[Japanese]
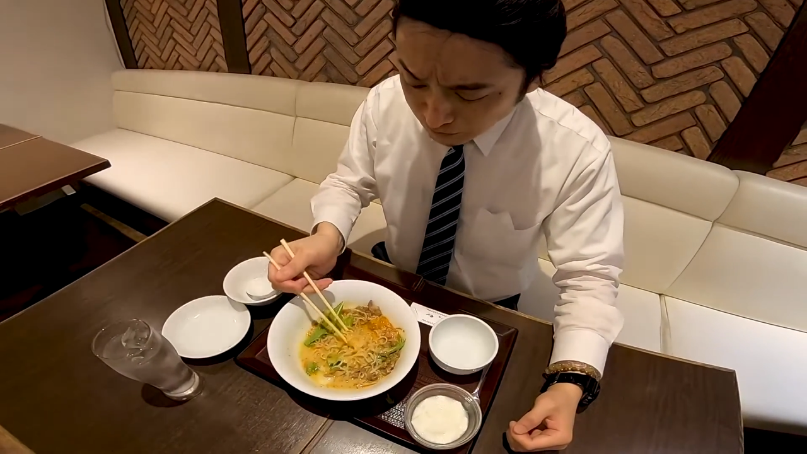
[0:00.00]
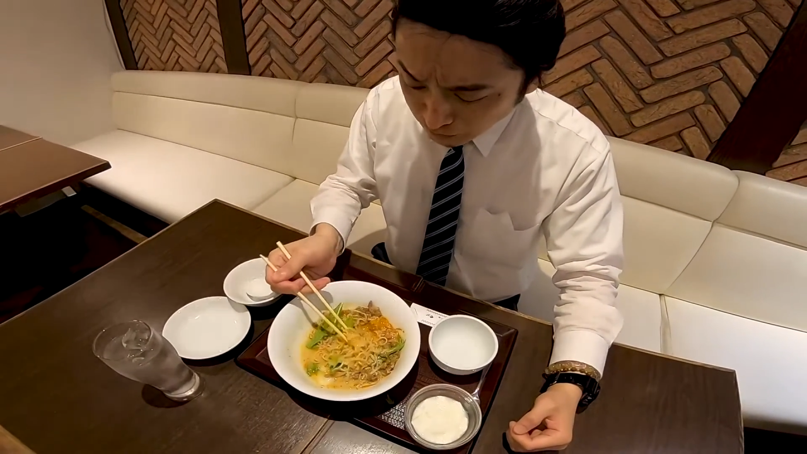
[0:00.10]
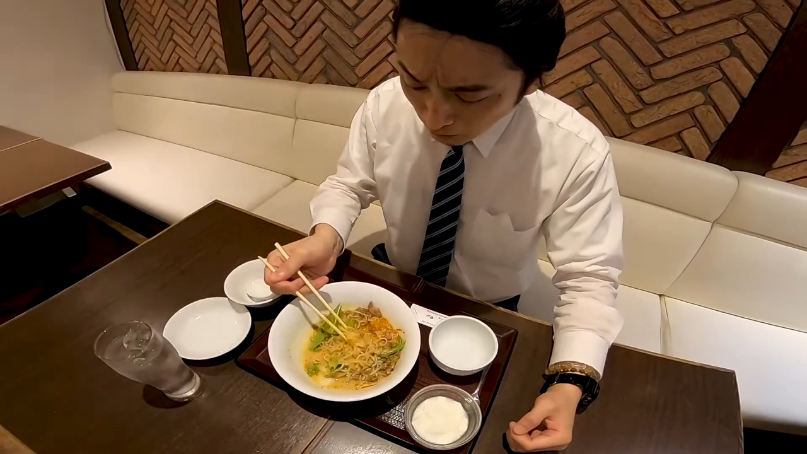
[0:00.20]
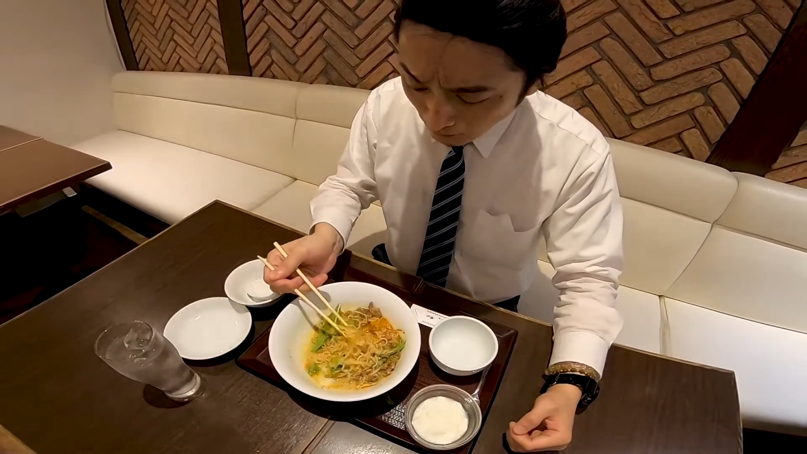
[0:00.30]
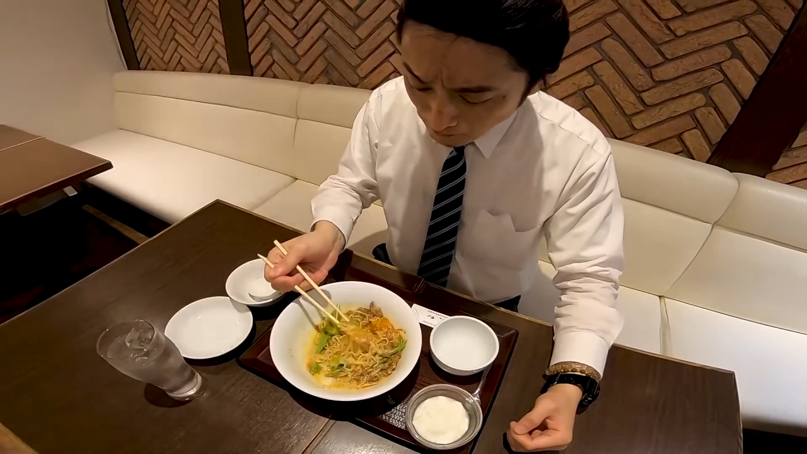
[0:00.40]

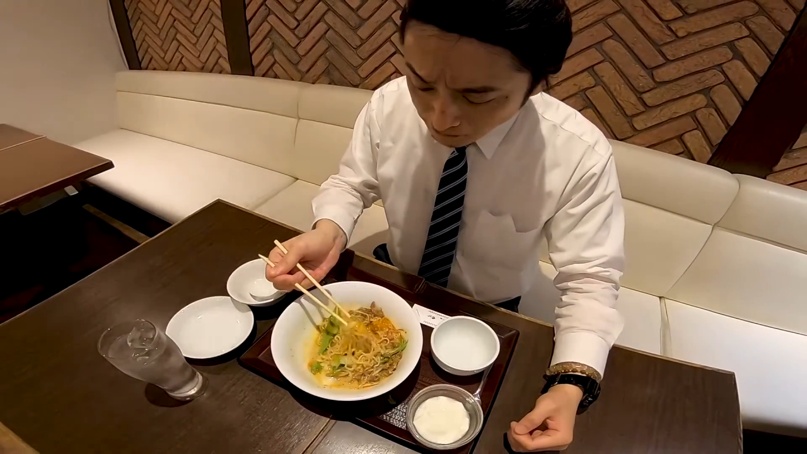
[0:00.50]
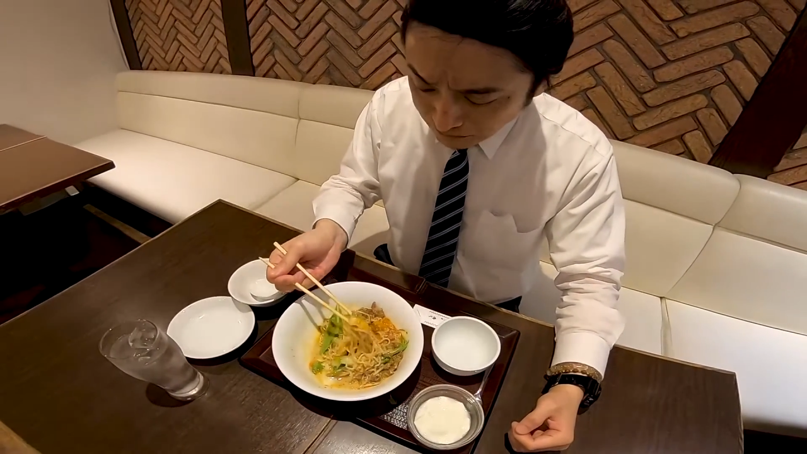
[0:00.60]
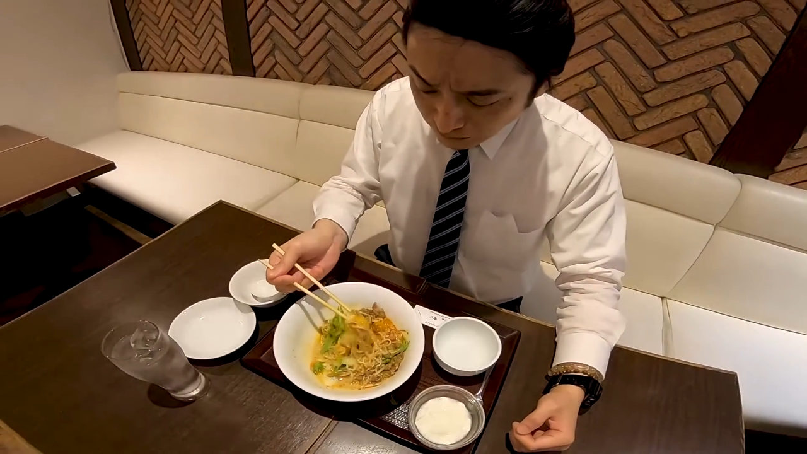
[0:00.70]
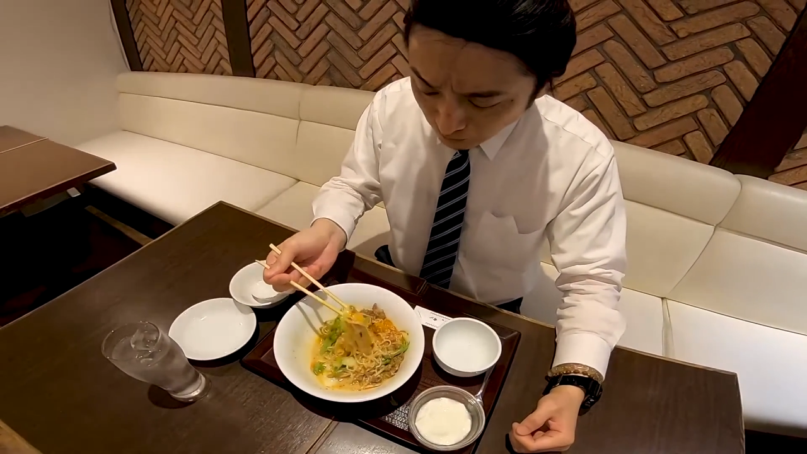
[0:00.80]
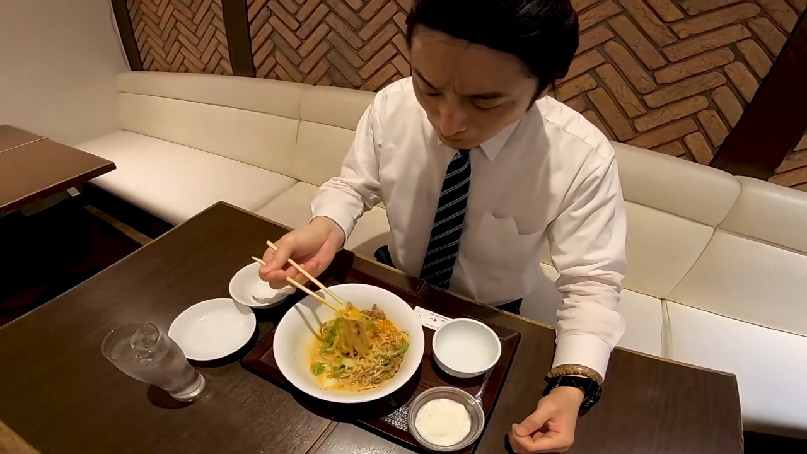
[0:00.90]
で
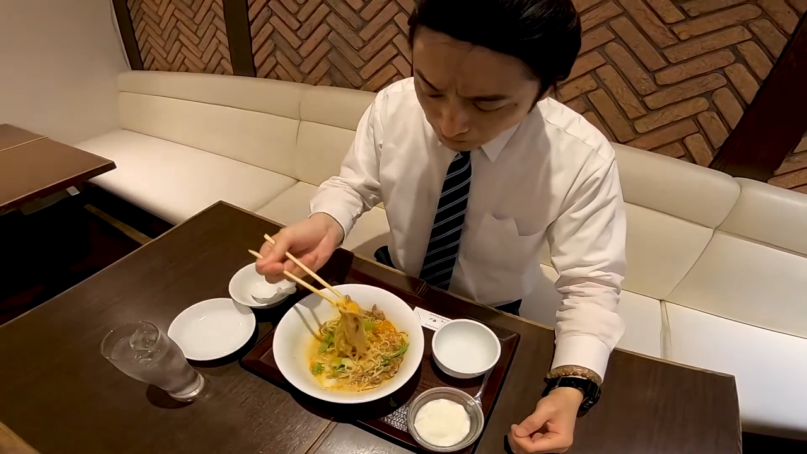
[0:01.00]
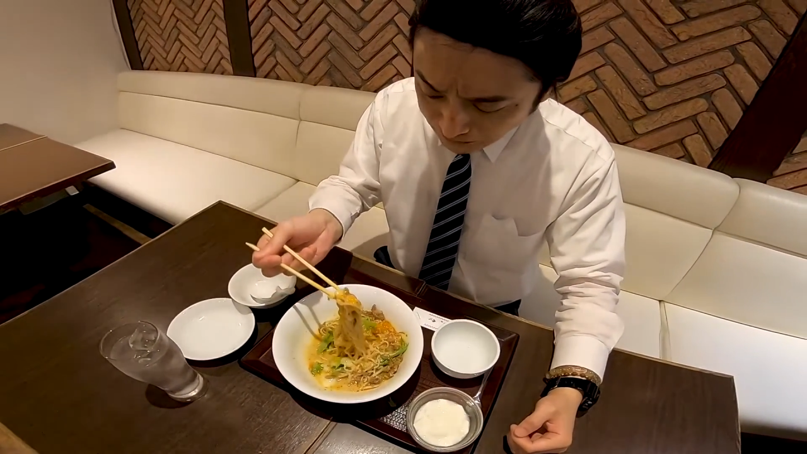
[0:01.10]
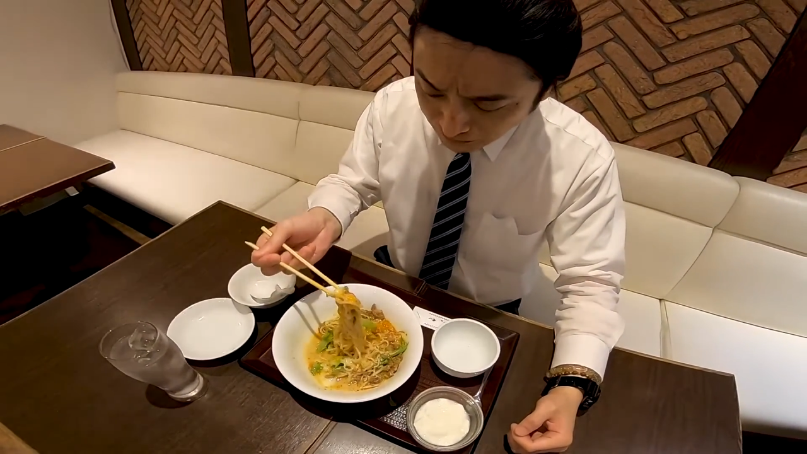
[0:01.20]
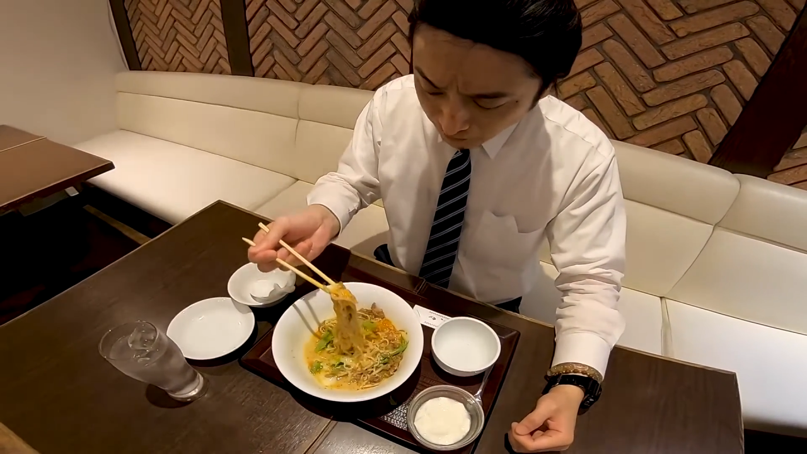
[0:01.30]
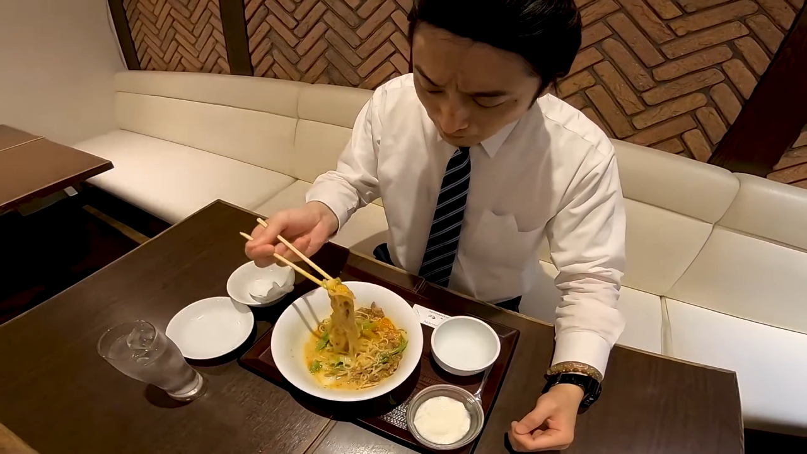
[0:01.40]
いい
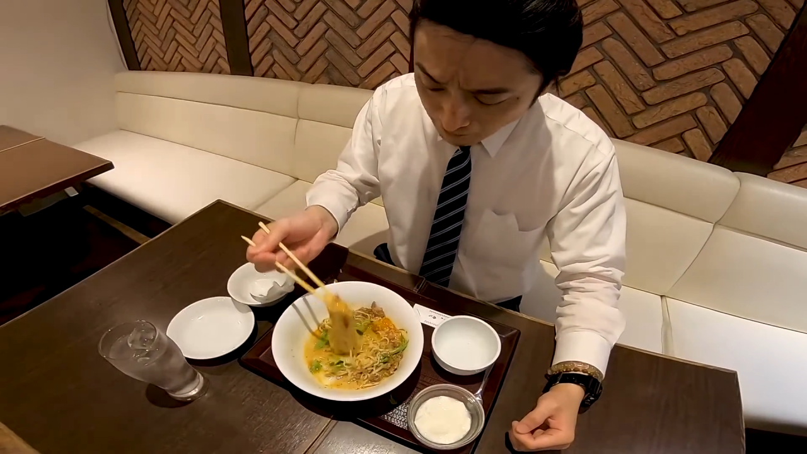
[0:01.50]
んだ